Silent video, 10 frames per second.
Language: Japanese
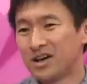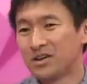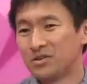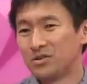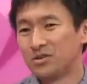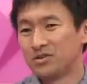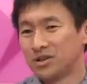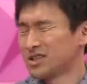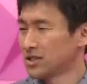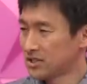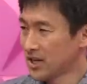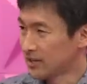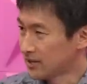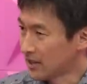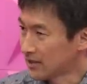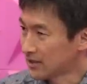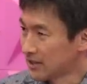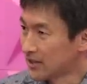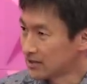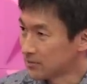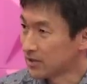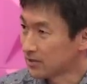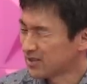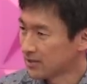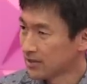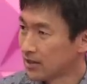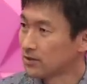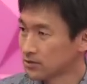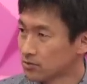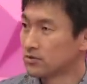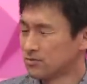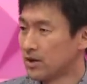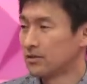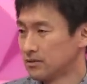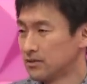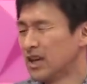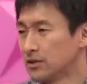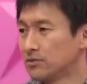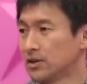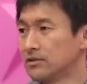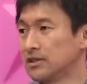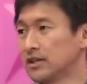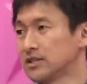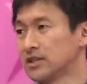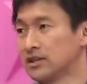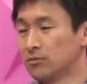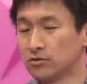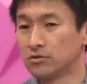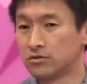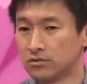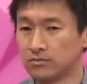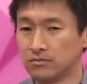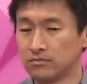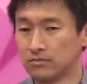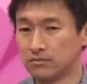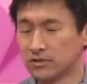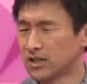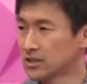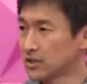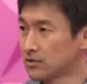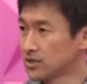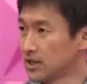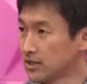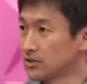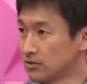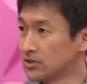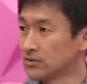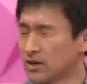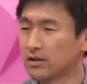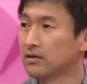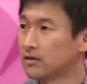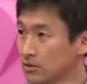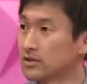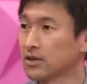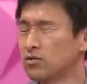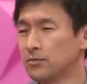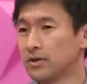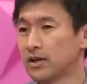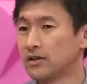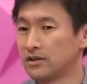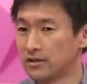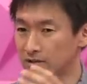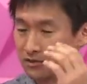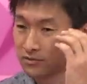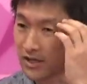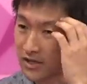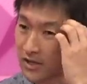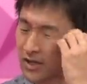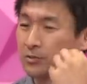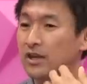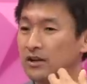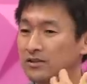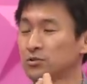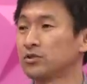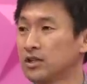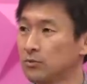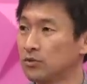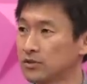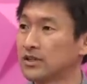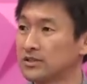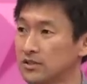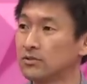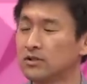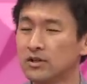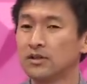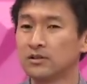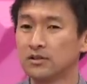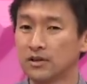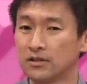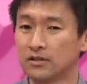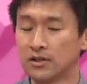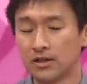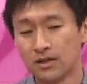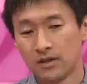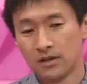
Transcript: あの支援ってあってないですまだ合ってないあのそこの、うん、まあ代表になる人間が支援って僕の昔からの知り合いなんですけど、うんうん、あそうなのそうなんですオープン AI に行くか行かないかみたいな相談にも乗ったんですけど、で